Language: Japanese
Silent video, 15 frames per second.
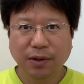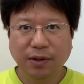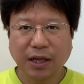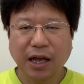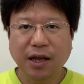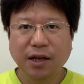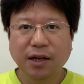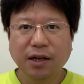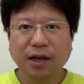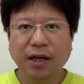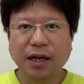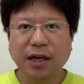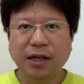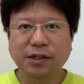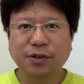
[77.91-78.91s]
で、
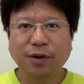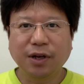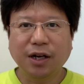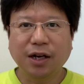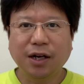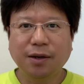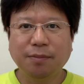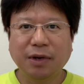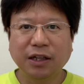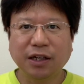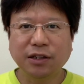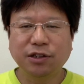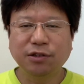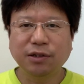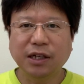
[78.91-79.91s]
えー、それからま
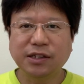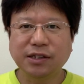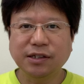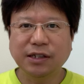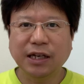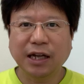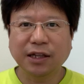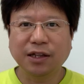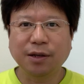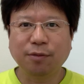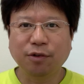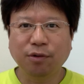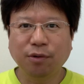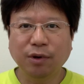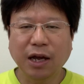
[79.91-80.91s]
た10月になって
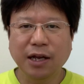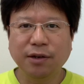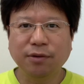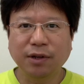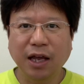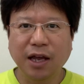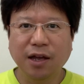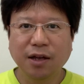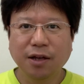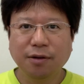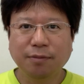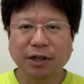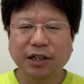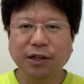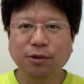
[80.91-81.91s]
も来ないので
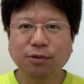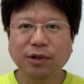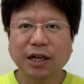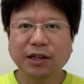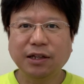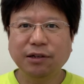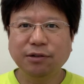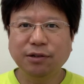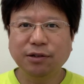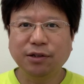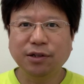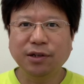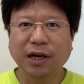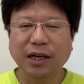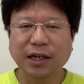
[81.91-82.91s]
またどうなってるっ
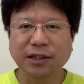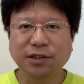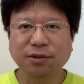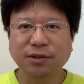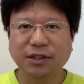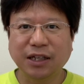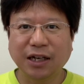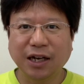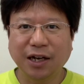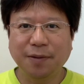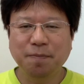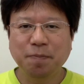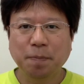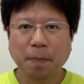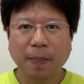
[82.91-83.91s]
ていう話をした
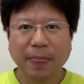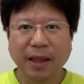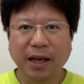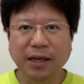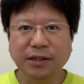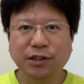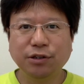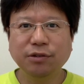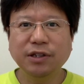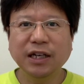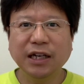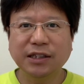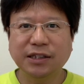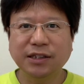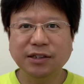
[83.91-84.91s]
ら、えー、12
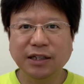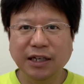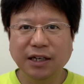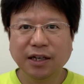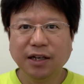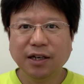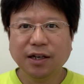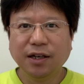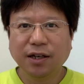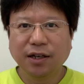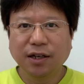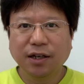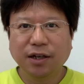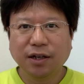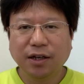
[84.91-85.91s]
月に
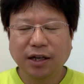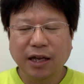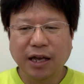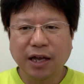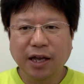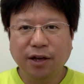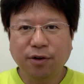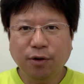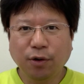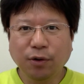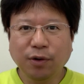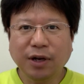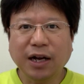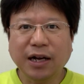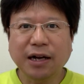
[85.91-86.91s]
えー、こ
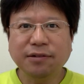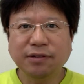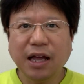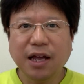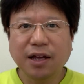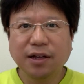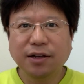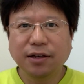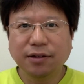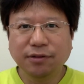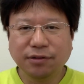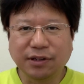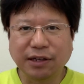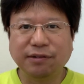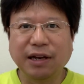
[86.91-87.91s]
の価格で
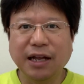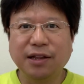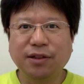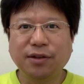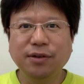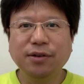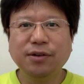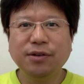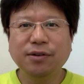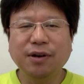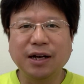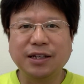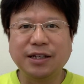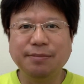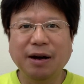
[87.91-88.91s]
売ってくれというの
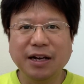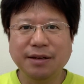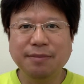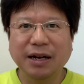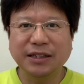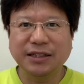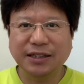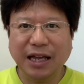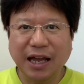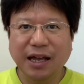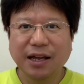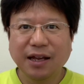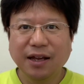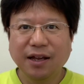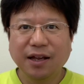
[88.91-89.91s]
が決まりまし
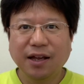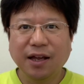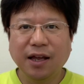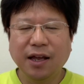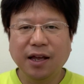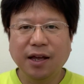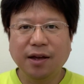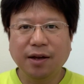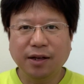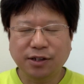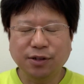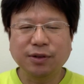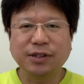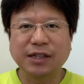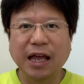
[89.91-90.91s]
て、えー、
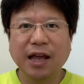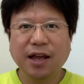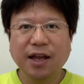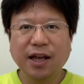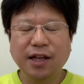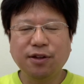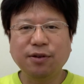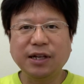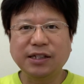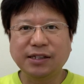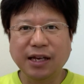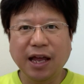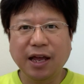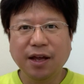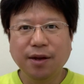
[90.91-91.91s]
そうですね、えっとです
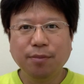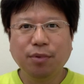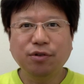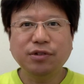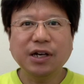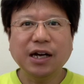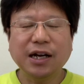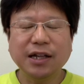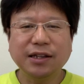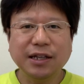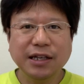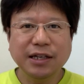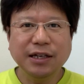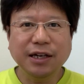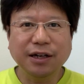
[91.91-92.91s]
ね、僕が勝
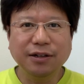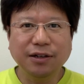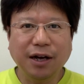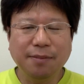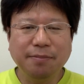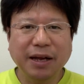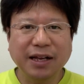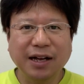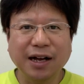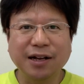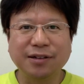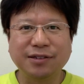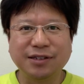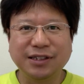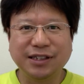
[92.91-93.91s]
手に販売価
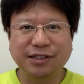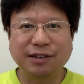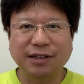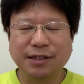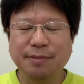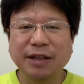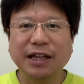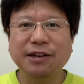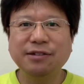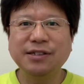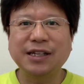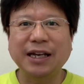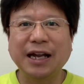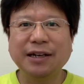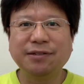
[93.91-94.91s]
格実は決めてる
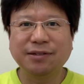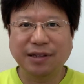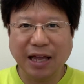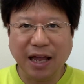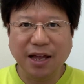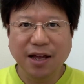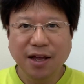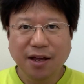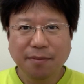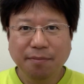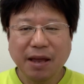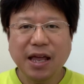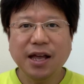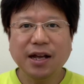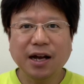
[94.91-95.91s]
んじゃなくて、
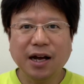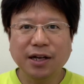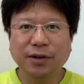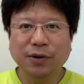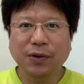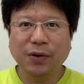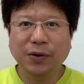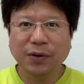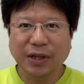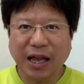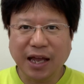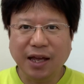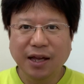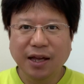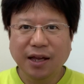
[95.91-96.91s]
メーカーの方
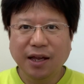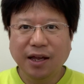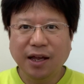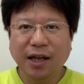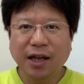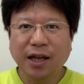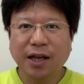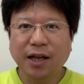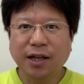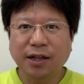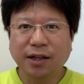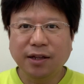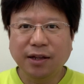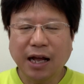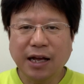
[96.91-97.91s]
で、
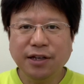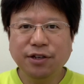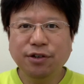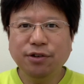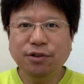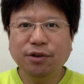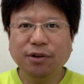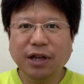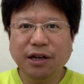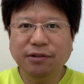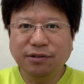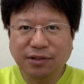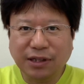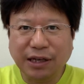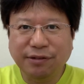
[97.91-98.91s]
えー、何ユーロで
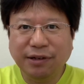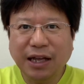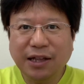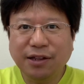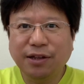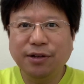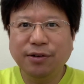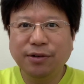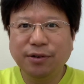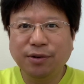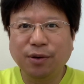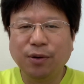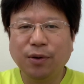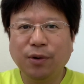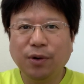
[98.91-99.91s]
売ってくれっていう、
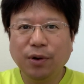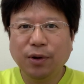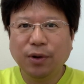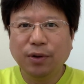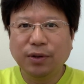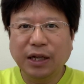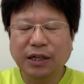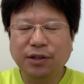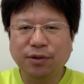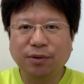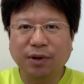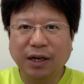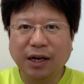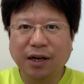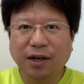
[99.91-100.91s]
こう、なんていう
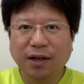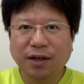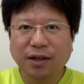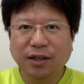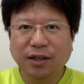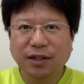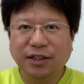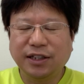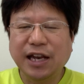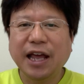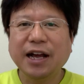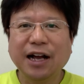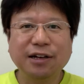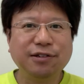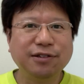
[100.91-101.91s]
のかな、指
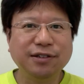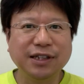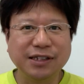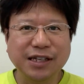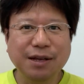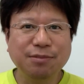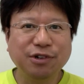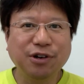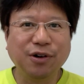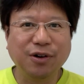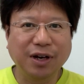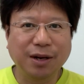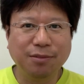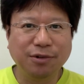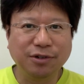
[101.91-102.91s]
令が来るんですね、向こう
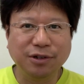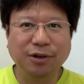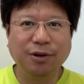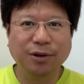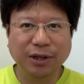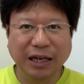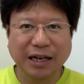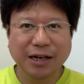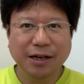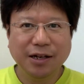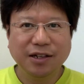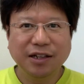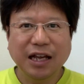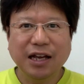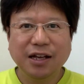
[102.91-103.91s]
から僕の方に。
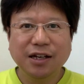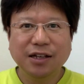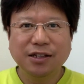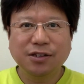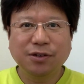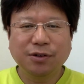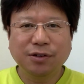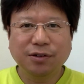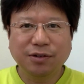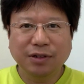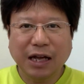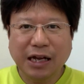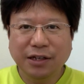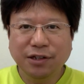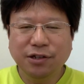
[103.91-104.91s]
で、その
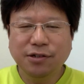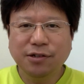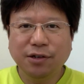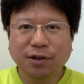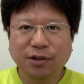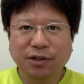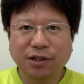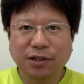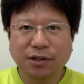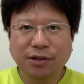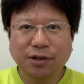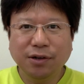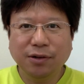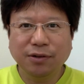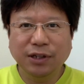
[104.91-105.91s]
何ユーロってい
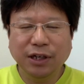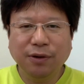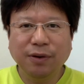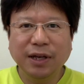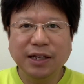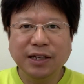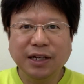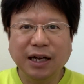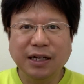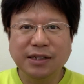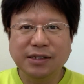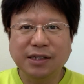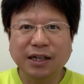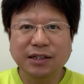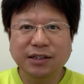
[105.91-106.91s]
うのを日本円に
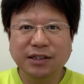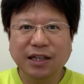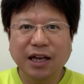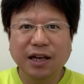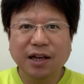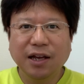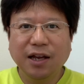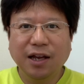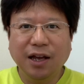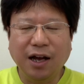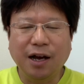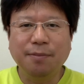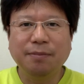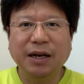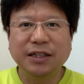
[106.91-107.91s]
換算して
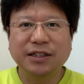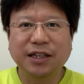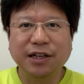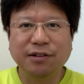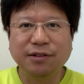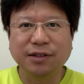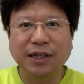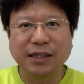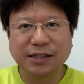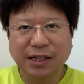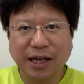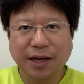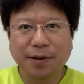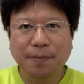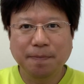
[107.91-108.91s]
販売しているんです
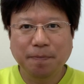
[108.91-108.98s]
ね。